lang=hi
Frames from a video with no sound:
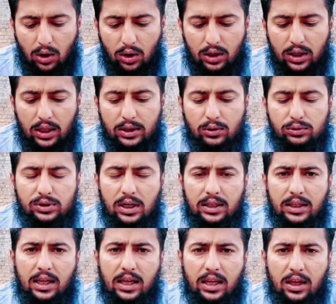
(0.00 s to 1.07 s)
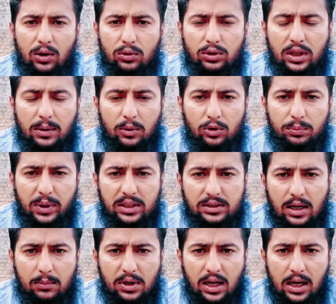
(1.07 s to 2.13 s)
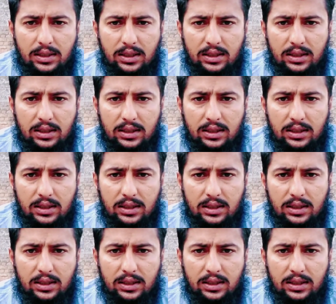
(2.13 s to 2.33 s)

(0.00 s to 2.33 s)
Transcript: और दूसरा यह है कि उनके उन पर इल्ज़ाम लगाया